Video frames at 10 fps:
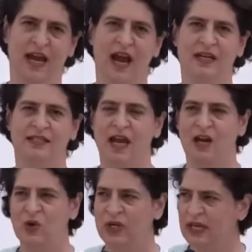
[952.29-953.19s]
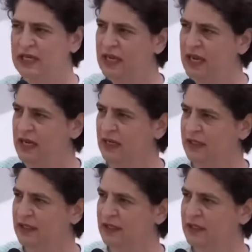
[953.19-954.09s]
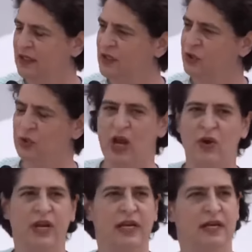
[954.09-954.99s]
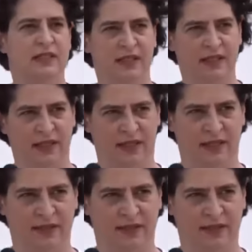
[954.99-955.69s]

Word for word: आठ सालों के लिए ये चुनाव नहीं लड़ सकते